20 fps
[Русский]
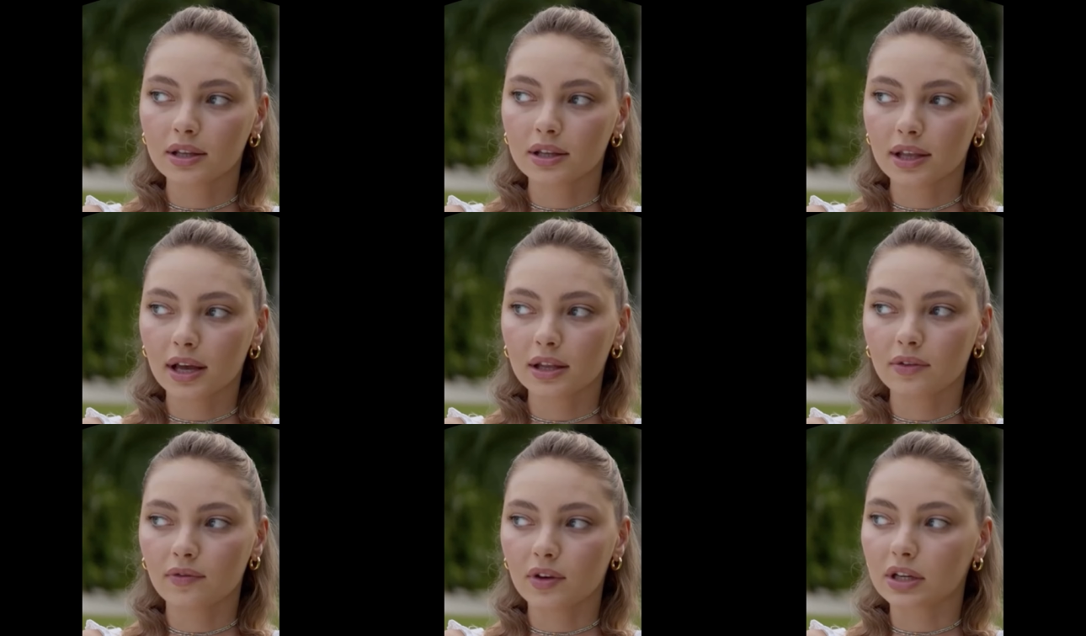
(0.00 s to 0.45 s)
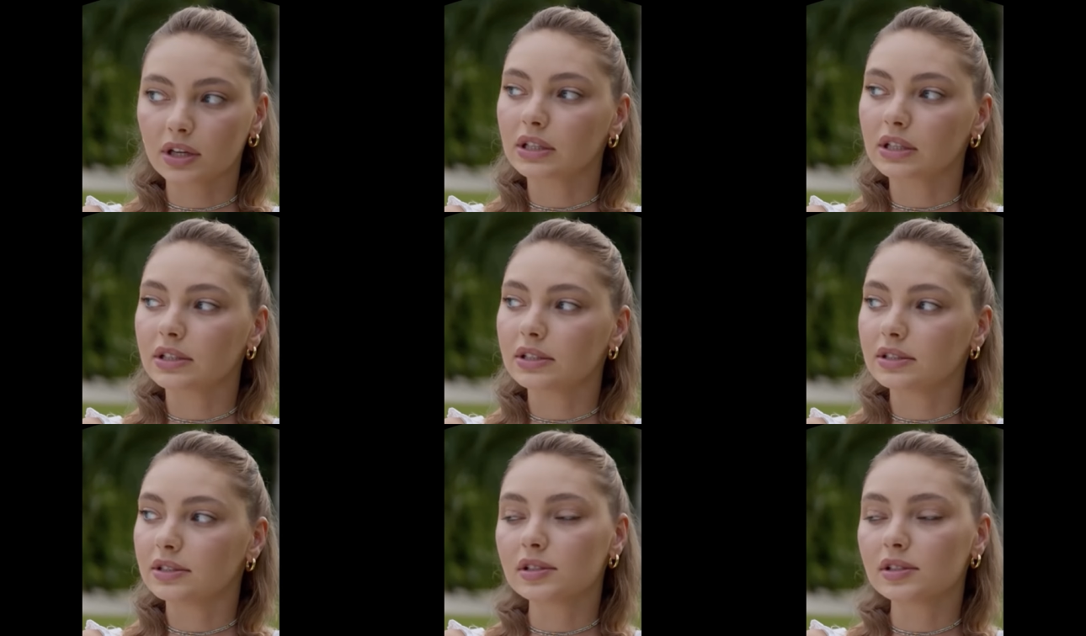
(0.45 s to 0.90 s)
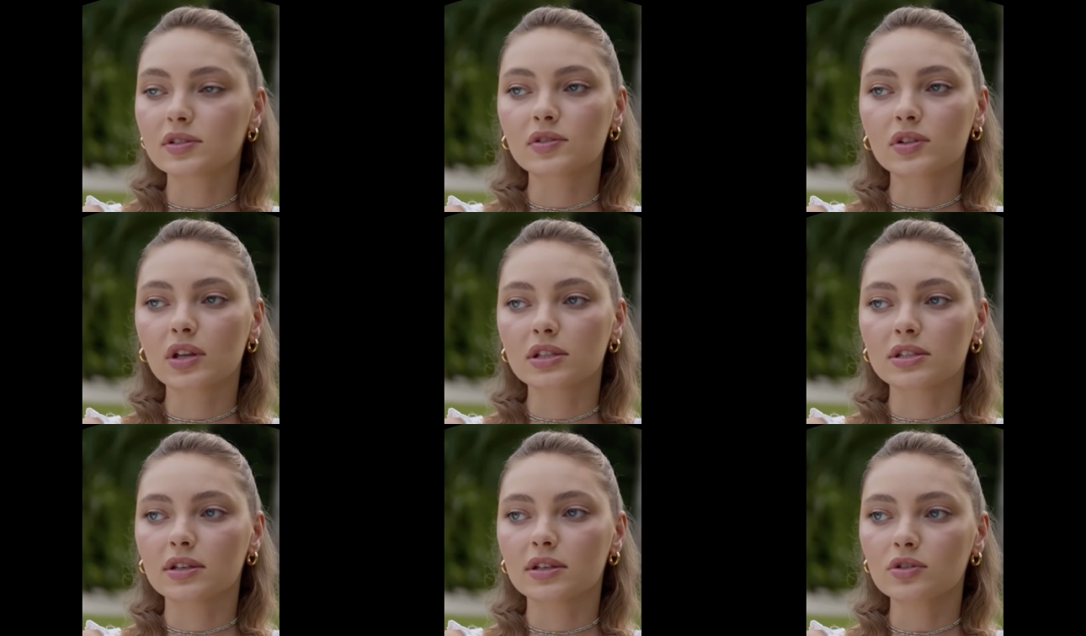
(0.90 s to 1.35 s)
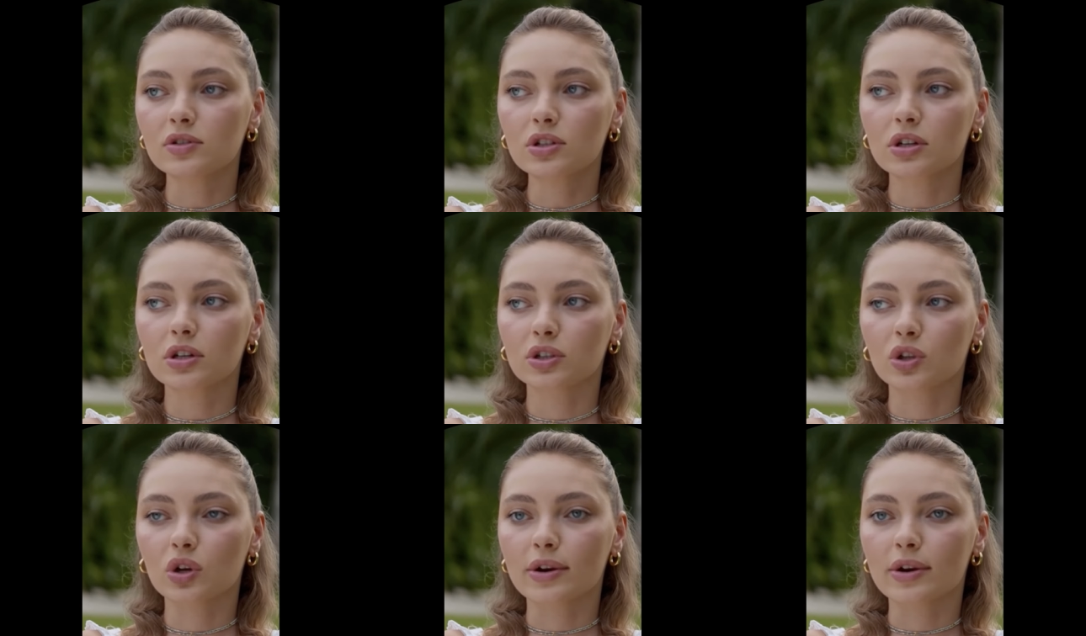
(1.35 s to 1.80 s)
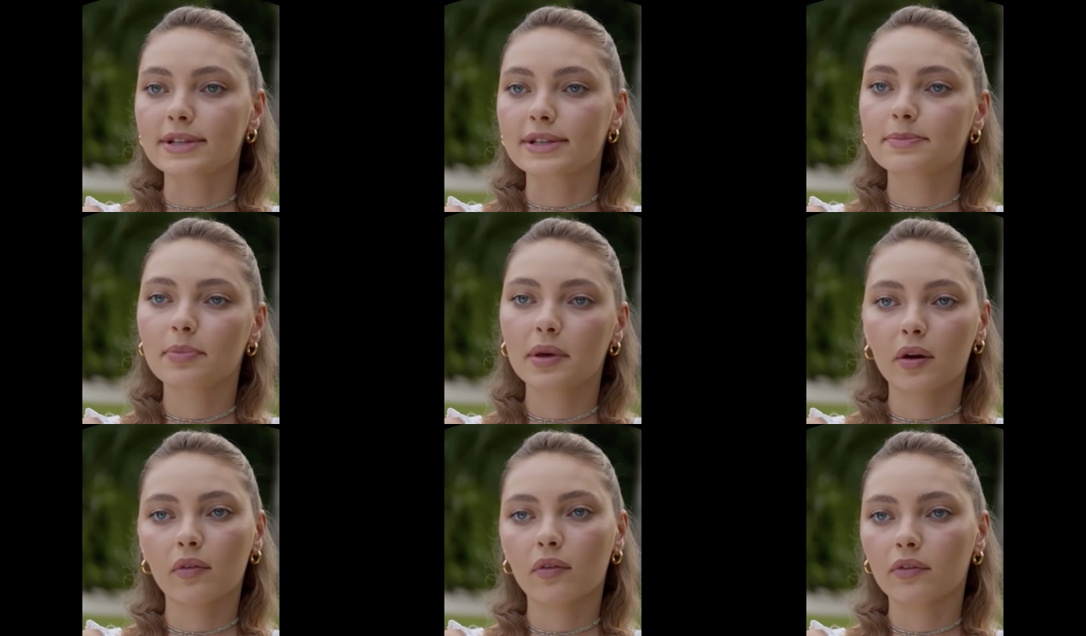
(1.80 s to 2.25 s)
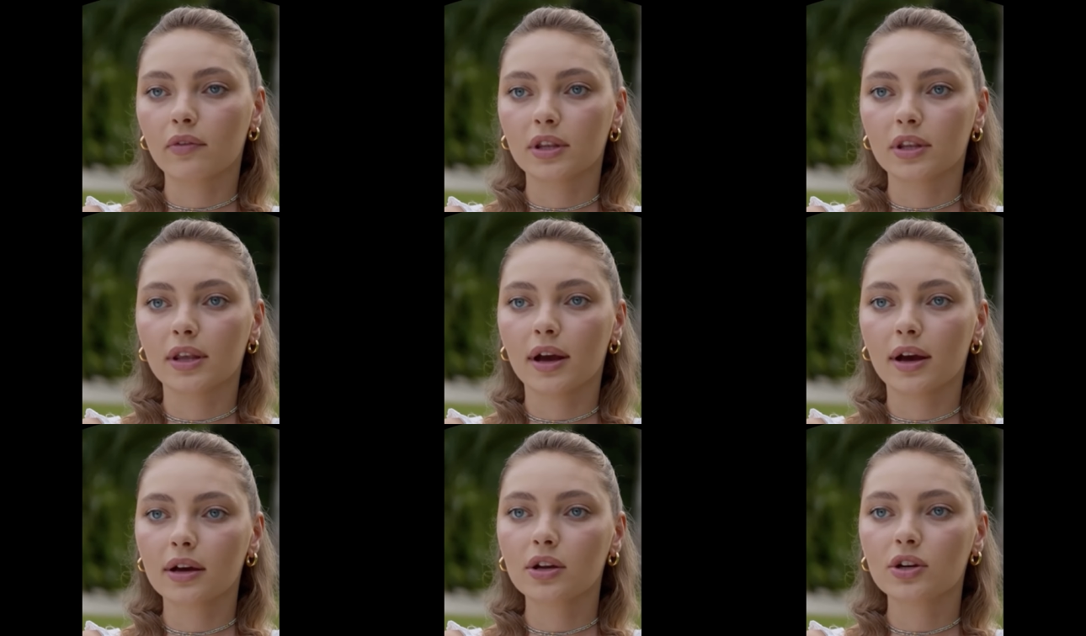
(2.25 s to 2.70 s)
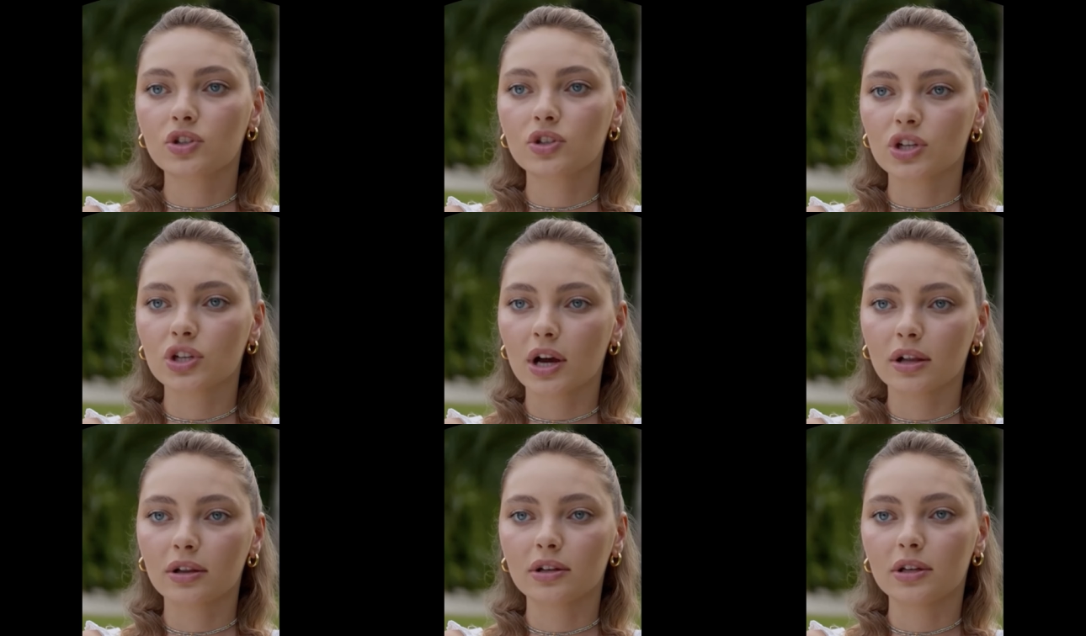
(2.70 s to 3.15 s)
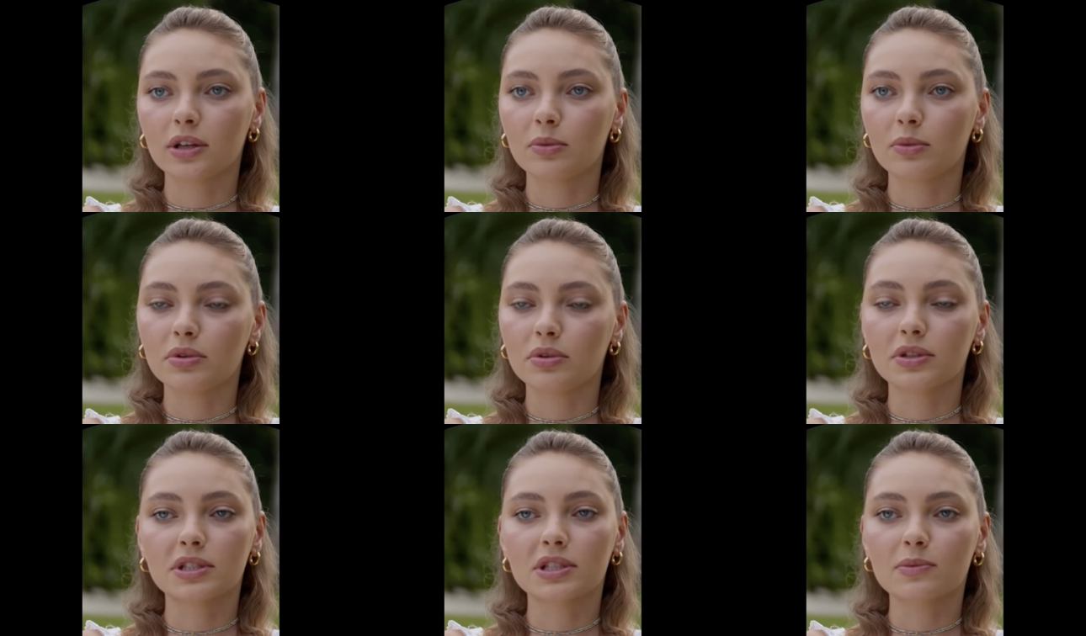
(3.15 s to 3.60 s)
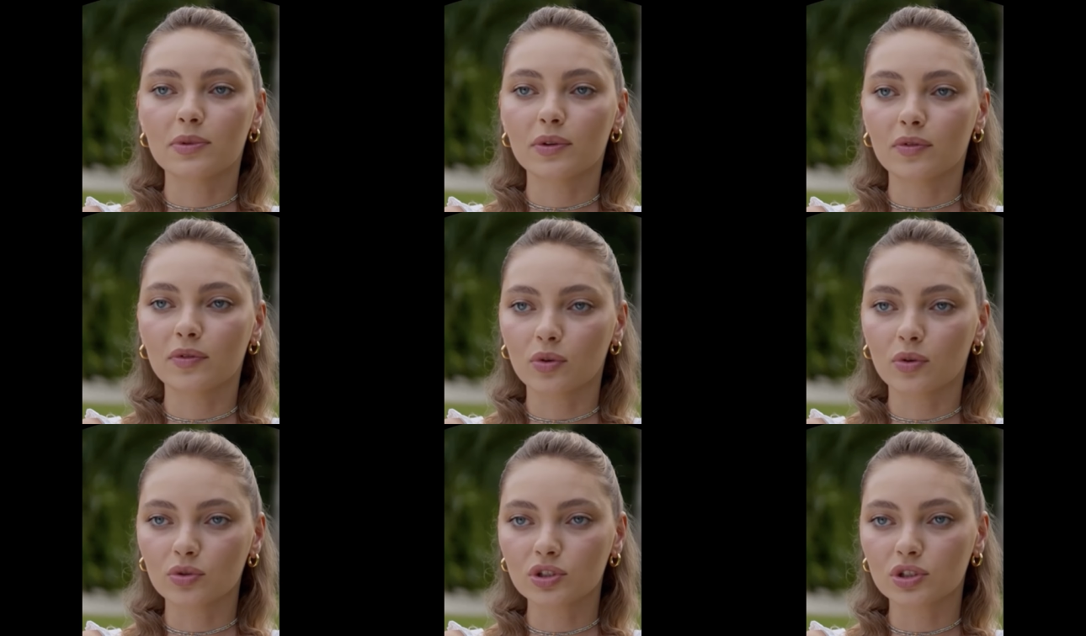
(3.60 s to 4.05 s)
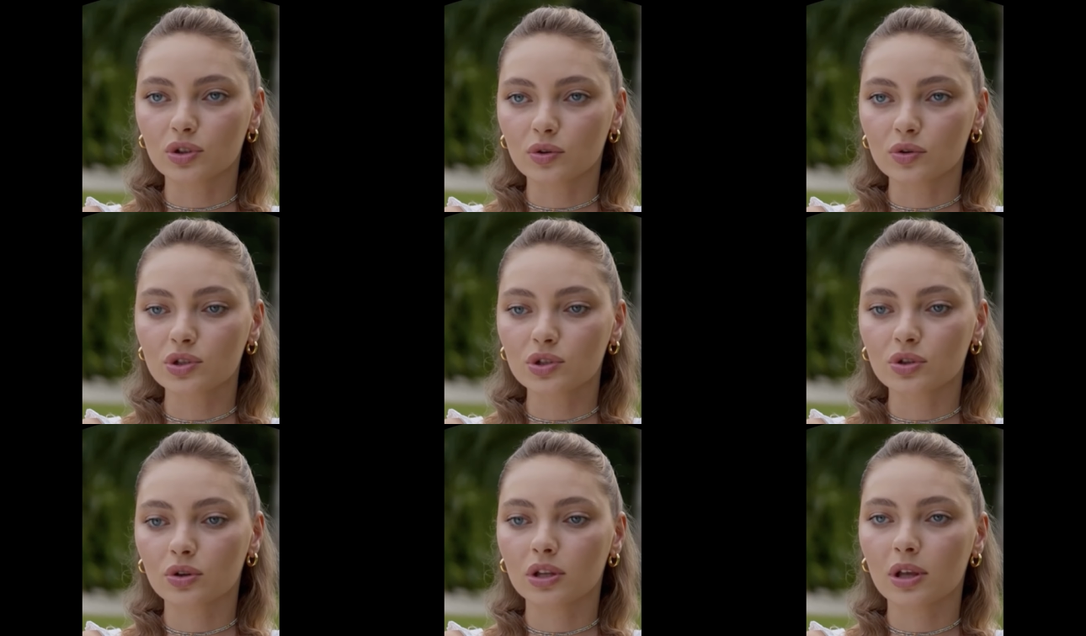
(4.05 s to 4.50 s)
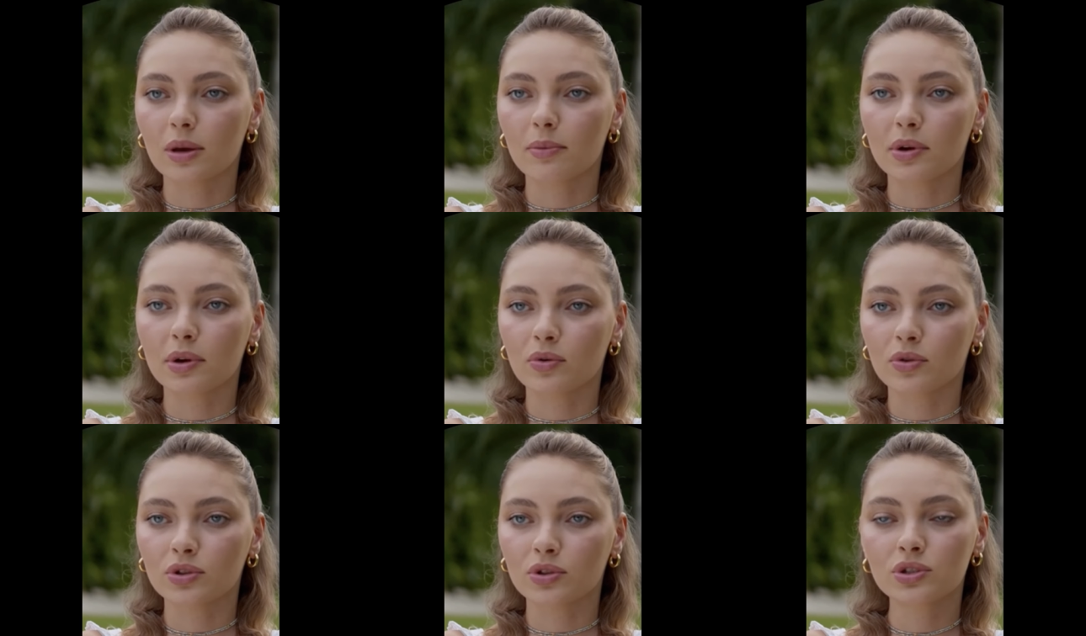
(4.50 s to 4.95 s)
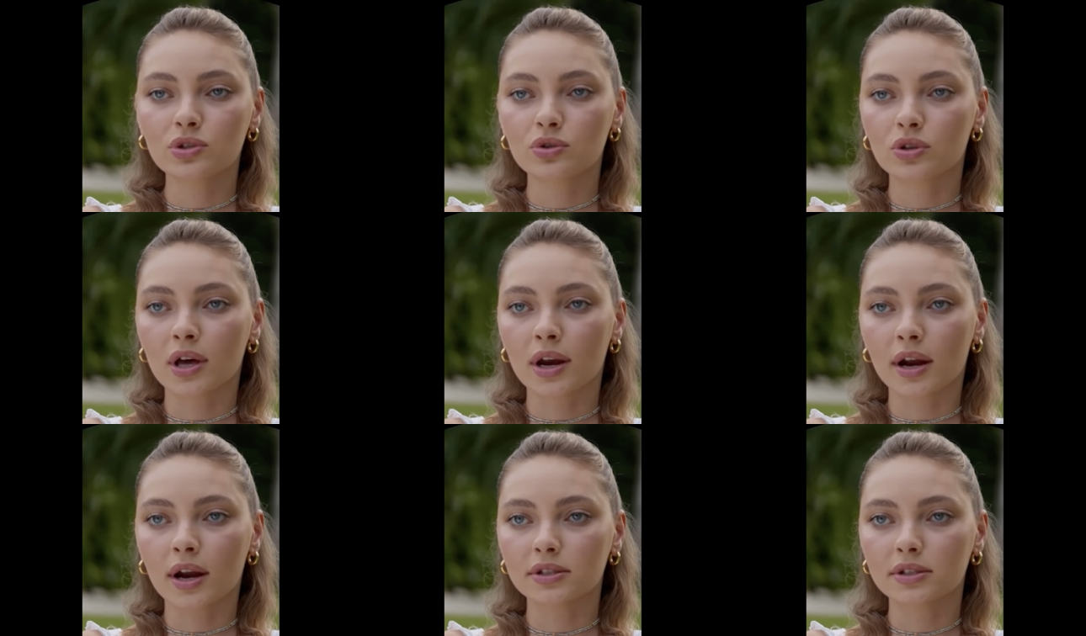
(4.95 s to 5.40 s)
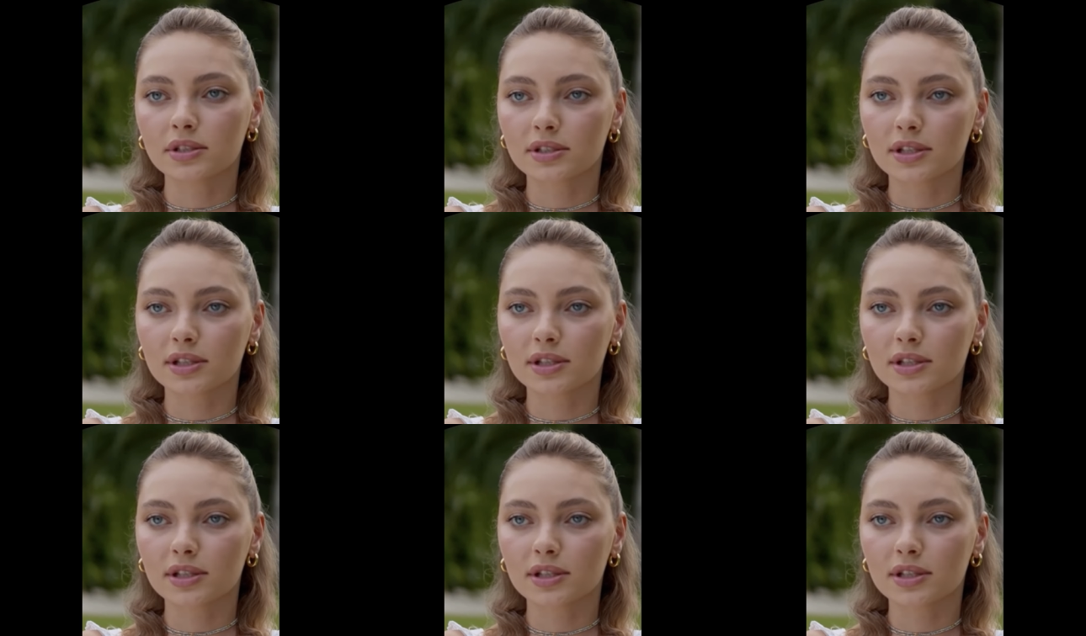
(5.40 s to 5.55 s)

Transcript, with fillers: она, наверное, единственная девушка, которая с первого дня кричала и била себе в грудь о том, что она приходит сюда ради